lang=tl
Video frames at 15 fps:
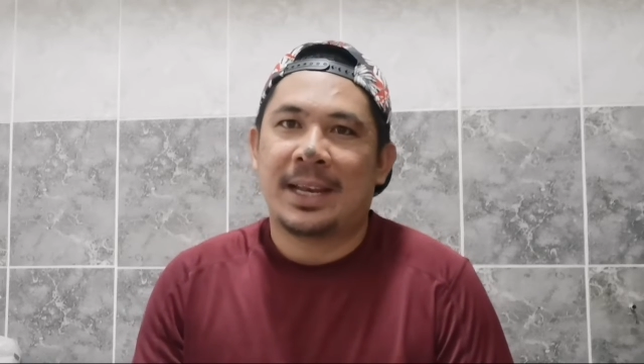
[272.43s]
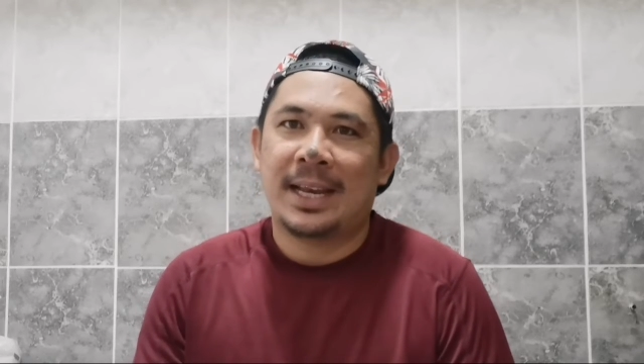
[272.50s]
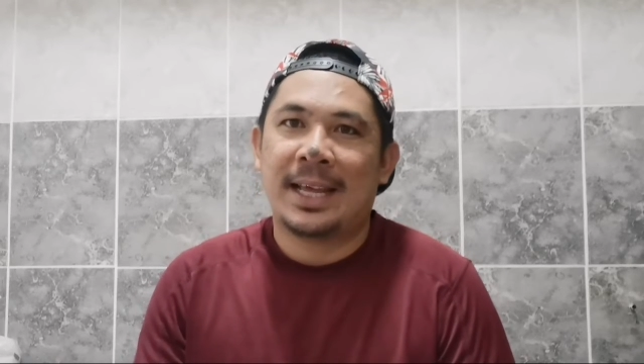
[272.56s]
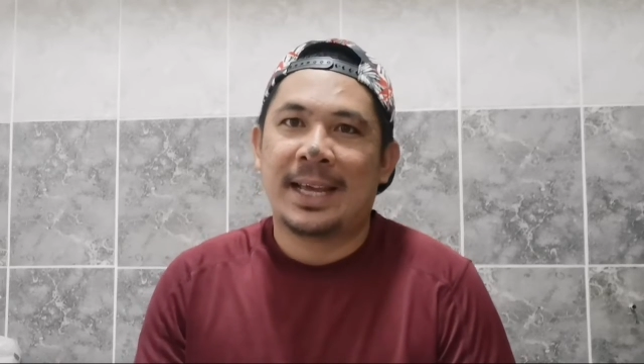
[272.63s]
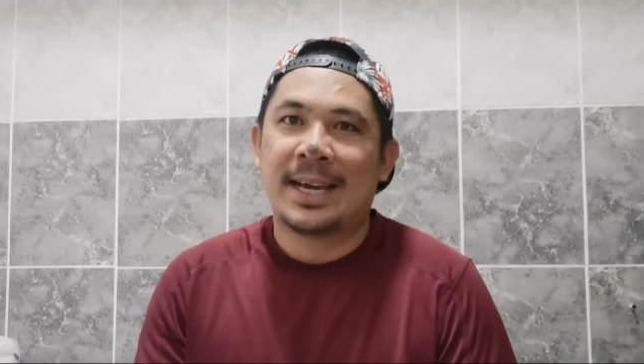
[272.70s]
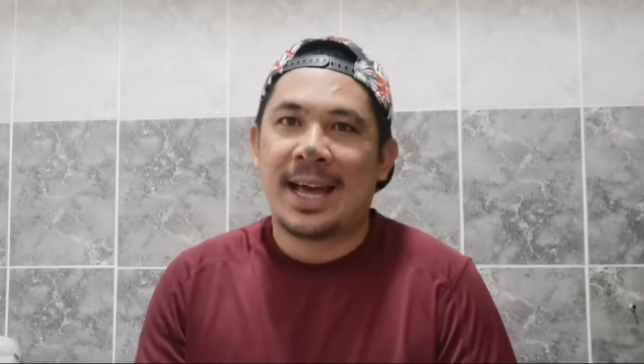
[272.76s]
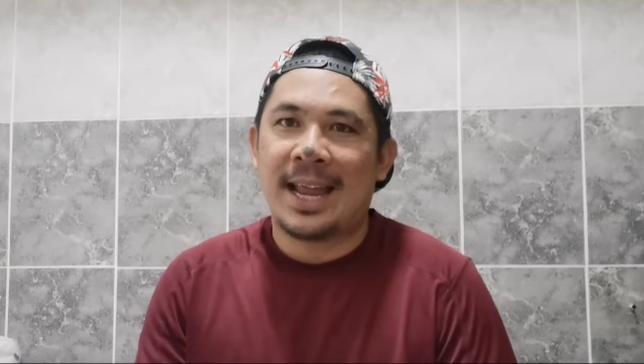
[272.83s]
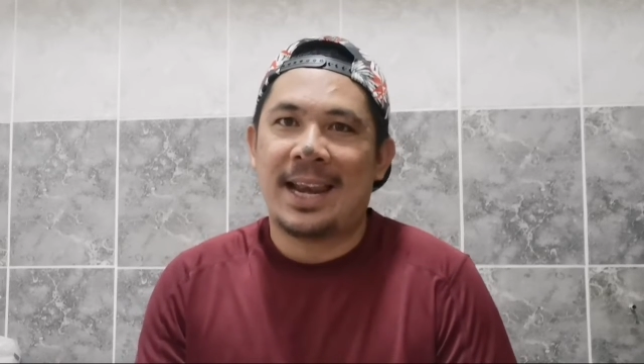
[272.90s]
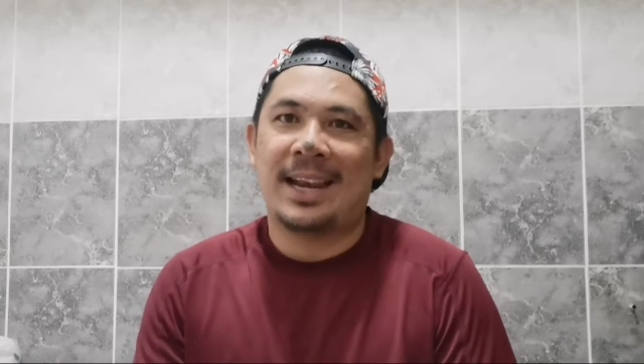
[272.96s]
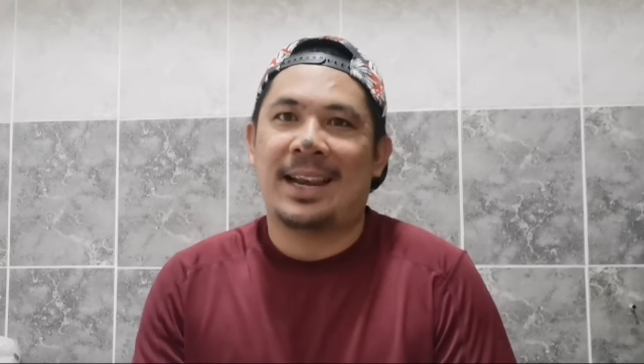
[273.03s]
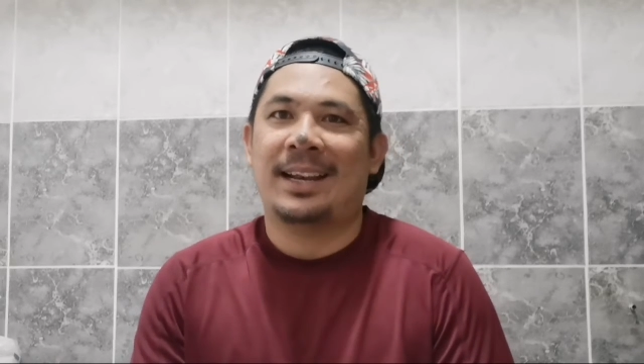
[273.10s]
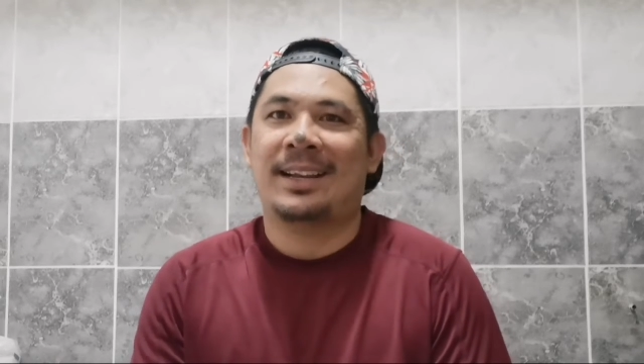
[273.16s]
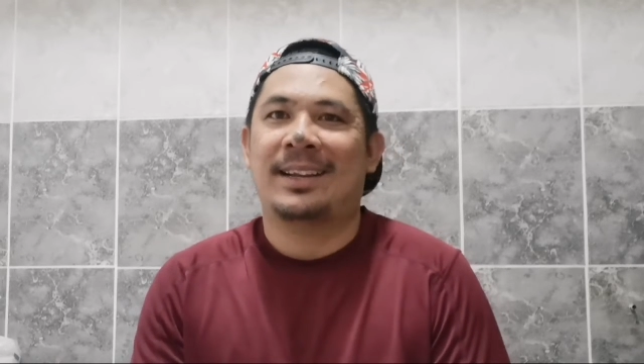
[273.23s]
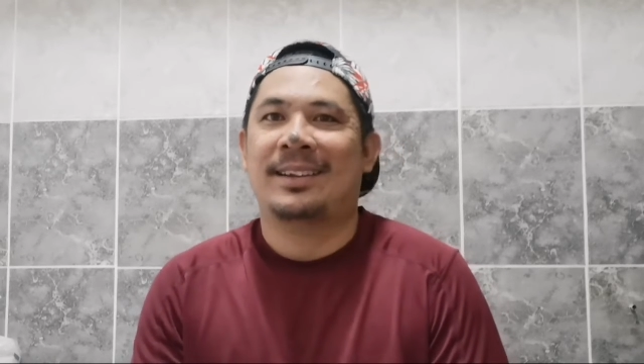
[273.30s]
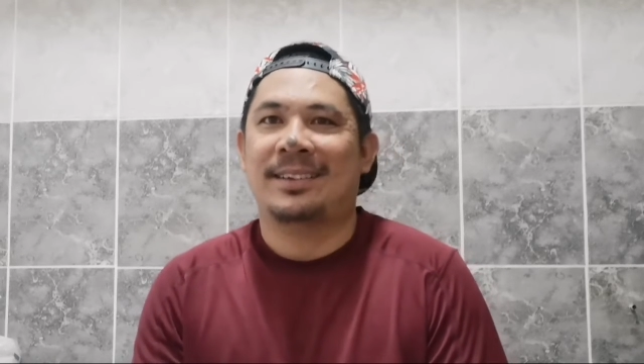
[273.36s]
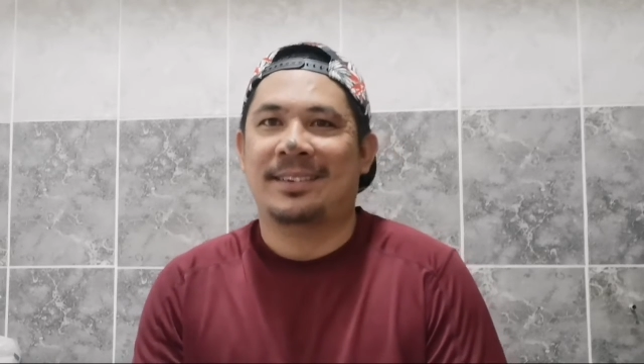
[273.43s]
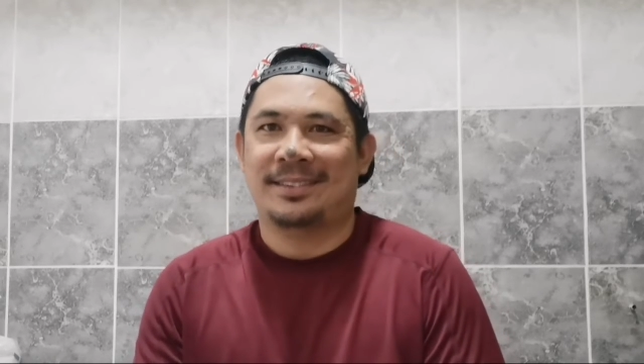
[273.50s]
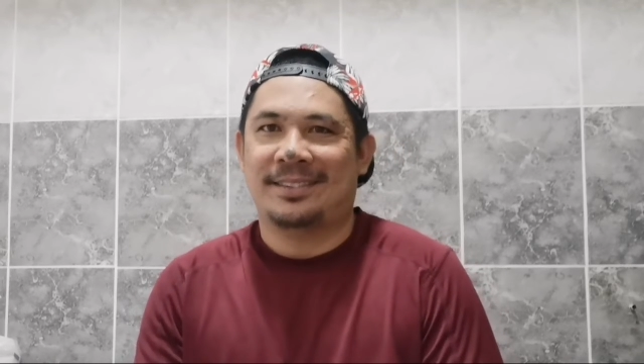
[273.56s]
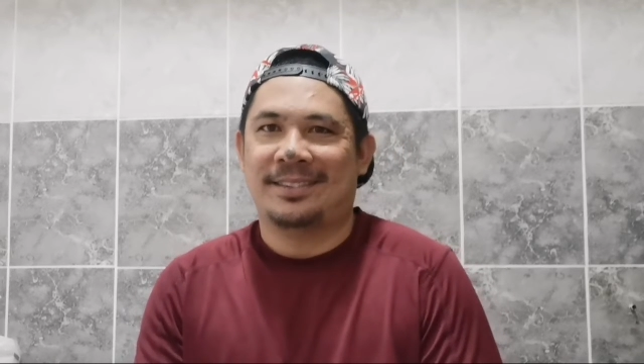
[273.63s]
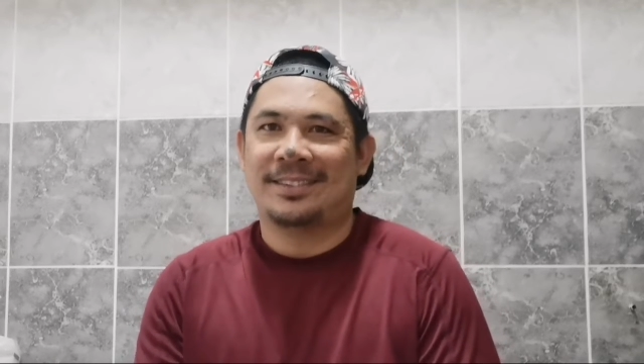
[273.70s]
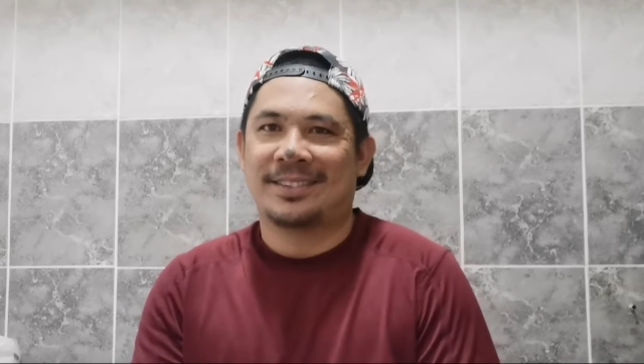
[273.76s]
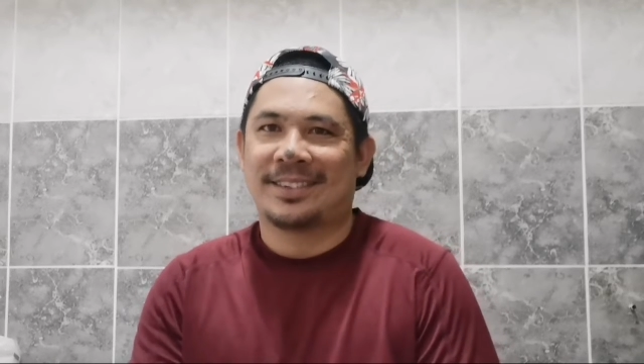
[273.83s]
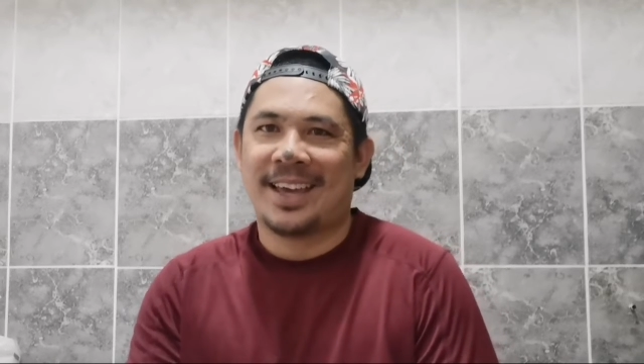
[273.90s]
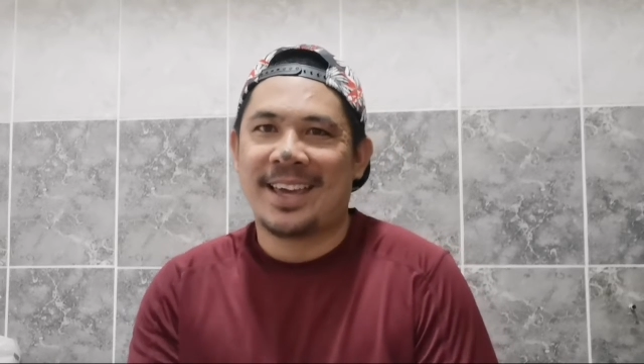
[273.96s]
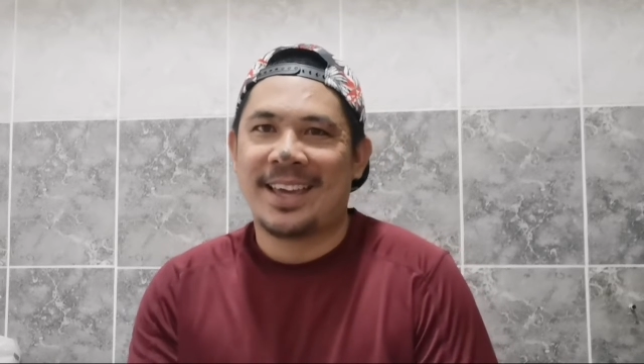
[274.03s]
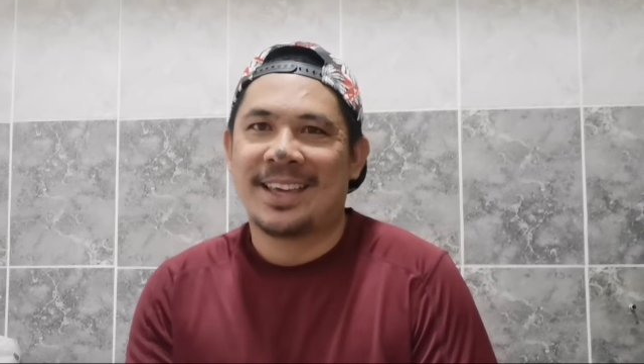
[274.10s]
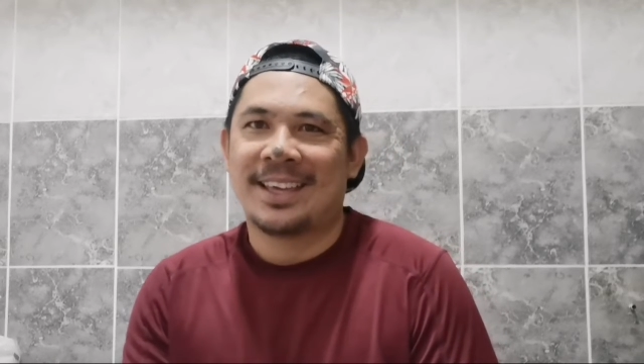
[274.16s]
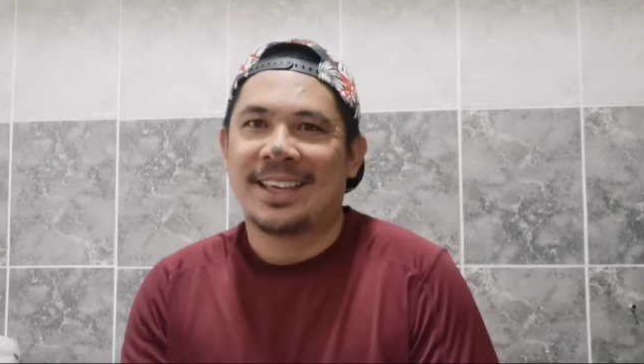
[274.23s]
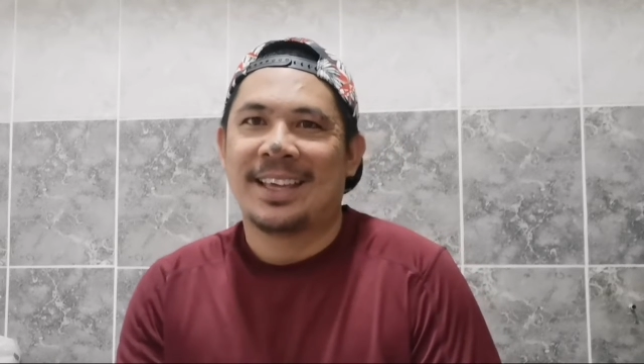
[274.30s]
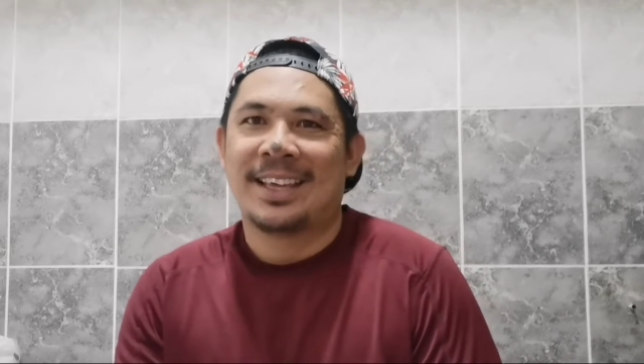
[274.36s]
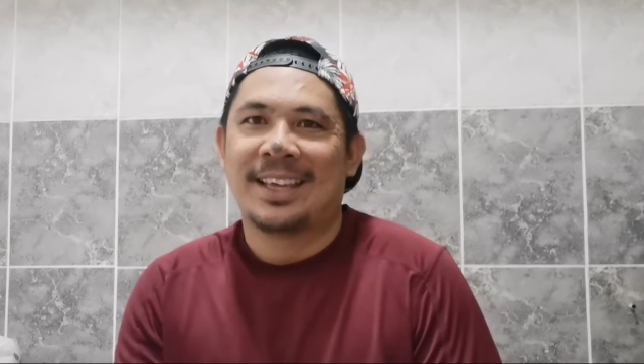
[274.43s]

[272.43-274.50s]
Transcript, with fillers: legal, okay?